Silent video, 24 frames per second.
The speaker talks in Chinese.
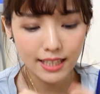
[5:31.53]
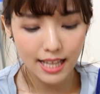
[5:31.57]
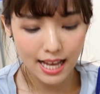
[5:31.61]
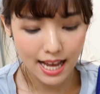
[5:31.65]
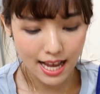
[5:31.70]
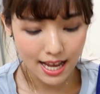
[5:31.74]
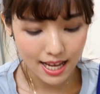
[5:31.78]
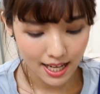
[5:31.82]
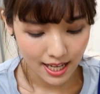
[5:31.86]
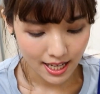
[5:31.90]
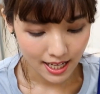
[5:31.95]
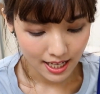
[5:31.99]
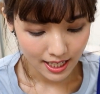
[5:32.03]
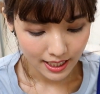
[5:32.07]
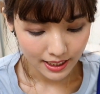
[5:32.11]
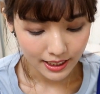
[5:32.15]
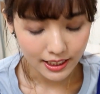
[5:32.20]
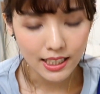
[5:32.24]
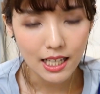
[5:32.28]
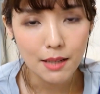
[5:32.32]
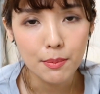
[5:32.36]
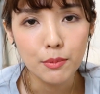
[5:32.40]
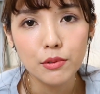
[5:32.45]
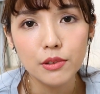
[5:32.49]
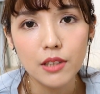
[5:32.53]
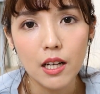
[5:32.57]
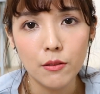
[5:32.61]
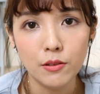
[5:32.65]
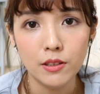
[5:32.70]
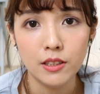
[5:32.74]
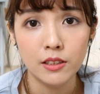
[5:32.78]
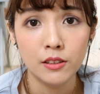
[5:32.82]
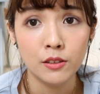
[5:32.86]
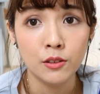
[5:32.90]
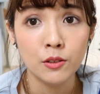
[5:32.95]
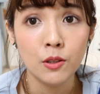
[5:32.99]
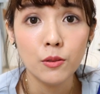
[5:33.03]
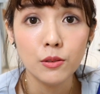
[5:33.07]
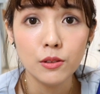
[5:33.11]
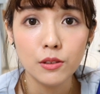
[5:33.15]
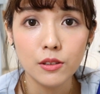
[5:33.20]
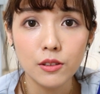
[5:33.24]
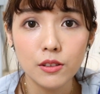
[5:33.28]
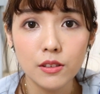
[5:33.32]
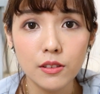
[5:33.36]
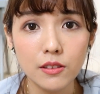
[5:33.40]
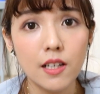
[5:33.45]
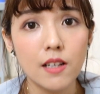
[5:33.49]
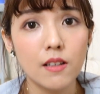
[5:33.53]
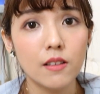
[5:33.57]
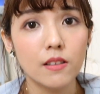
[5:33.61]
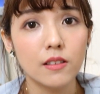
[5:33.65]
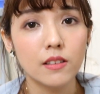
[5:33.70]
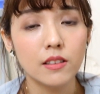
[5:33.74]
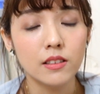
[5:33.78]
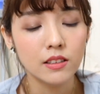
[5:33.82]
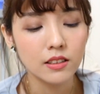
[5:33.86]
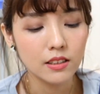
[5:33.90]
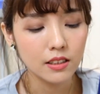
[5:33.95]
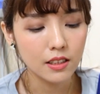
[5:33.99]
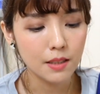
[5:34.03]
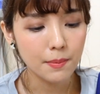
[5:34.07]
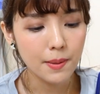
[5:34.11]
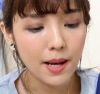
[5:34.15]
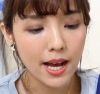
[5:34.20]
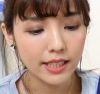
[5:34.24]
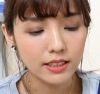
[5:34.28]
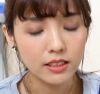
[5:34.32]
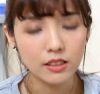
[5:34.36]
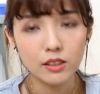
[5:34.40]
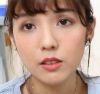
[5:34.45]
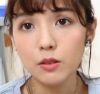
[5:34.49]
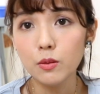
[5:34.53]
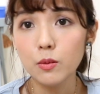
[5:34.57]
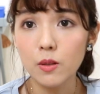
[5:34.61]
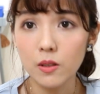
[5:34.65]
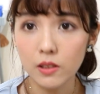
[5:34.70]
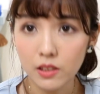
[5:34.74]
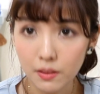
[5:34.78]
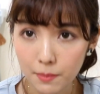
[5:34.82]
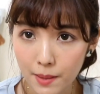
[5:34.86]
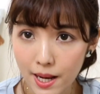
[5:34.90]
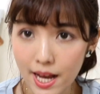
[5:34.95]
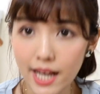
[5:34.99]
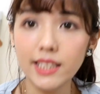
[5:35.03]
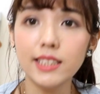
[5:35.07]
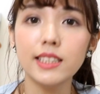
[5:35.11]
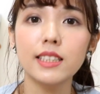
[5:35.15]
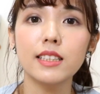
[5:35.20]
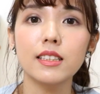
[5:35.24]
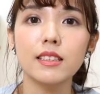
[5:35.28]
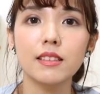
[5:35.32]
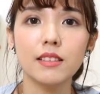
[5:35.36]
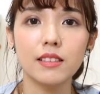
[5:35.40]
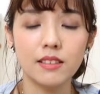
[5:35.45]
那应该不少人都知道，这个牌子是我的牌子。